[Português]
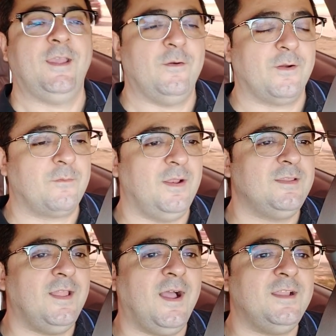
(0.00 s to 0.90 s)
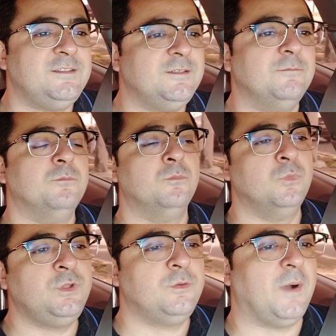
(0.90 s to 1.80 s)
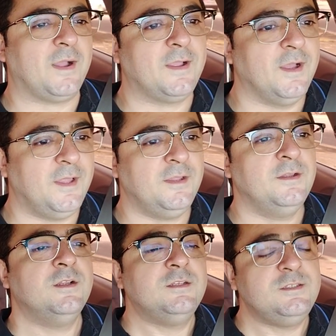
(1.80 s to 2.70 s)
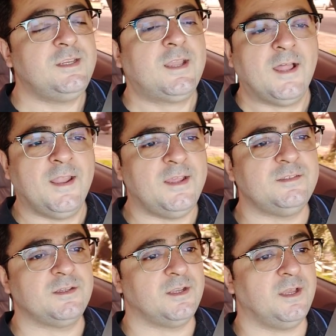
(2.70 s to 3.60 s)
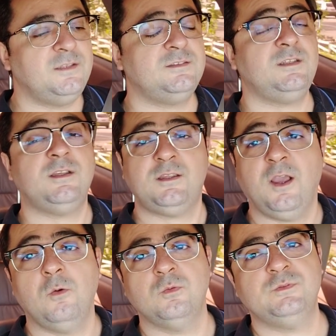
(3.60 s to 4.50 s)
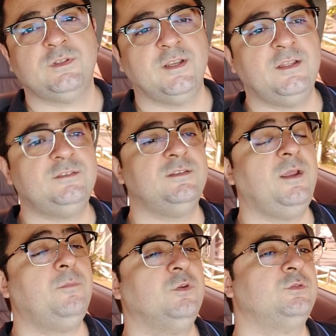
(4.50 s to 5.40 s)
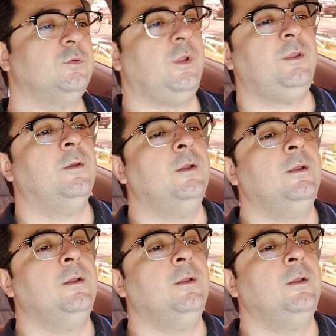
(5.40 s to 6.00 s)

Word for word: É uma qualidade muito bacana de canais grandes e que alguns grandes nem possuem.